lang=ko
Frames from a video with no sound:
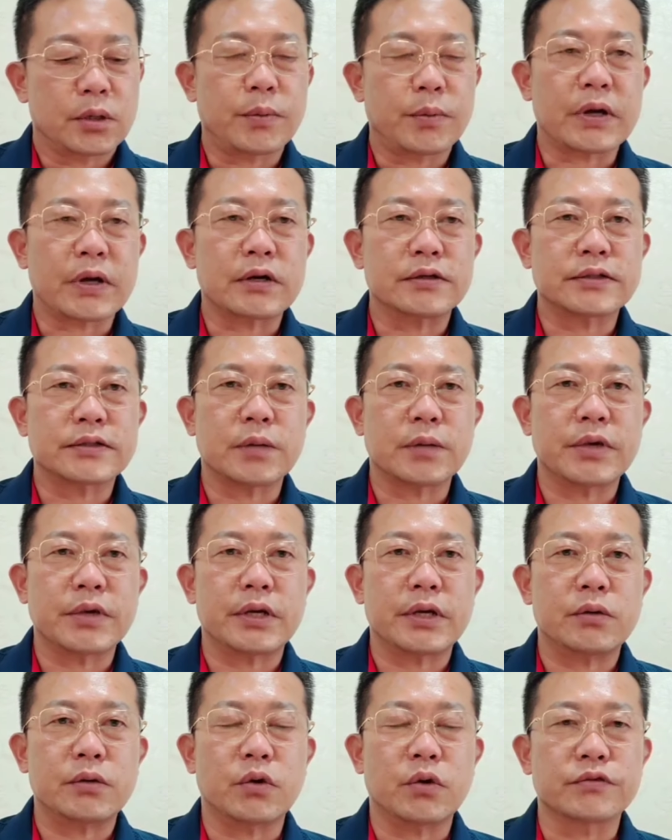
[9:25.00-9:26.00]
네, 8월
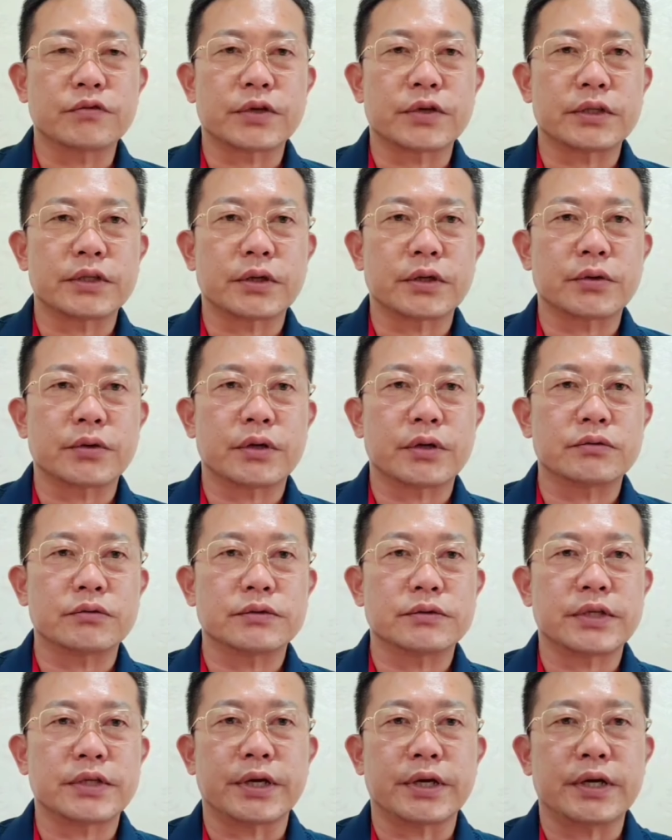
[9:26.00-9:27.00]
3일 원숭이 띠오의
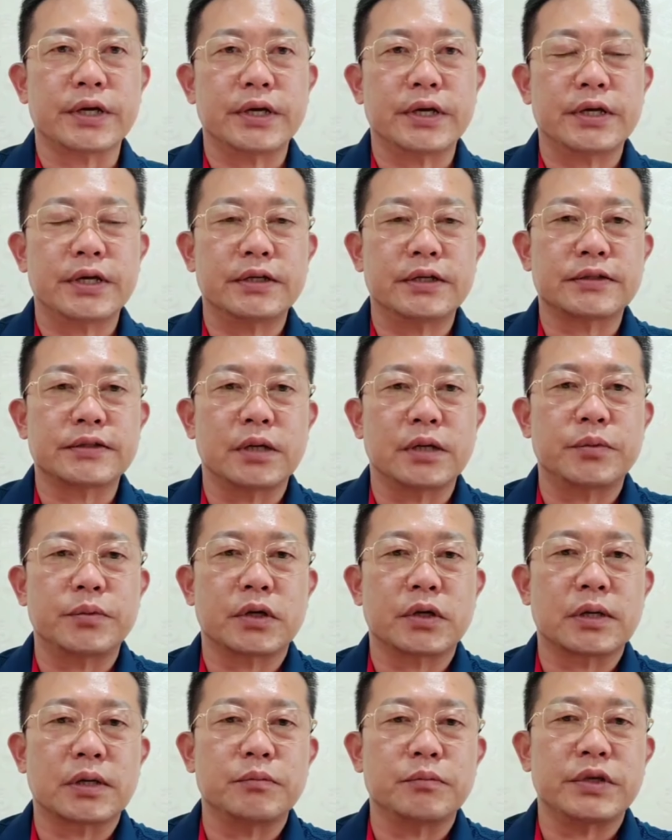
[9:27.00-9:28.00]
운세
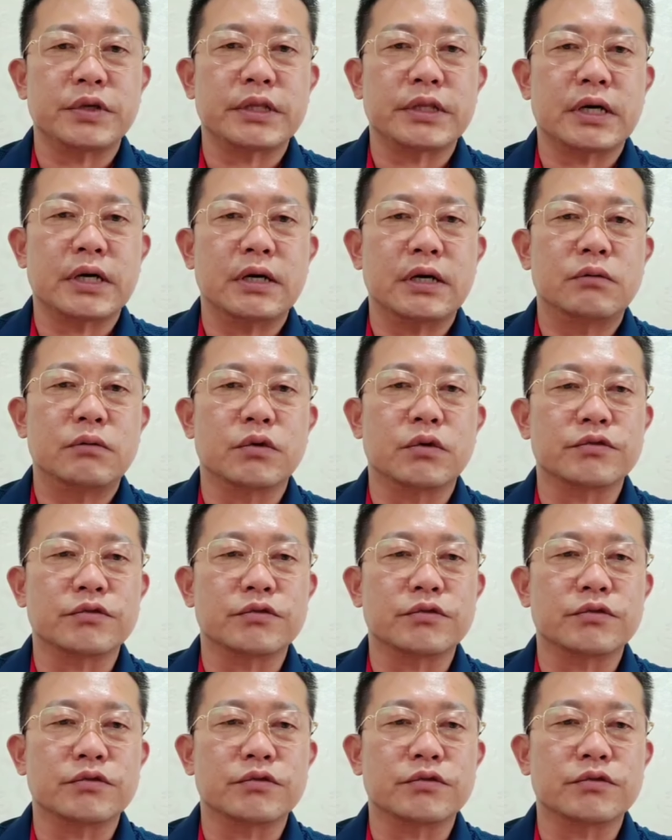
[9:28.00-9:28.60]
살펴갑니다.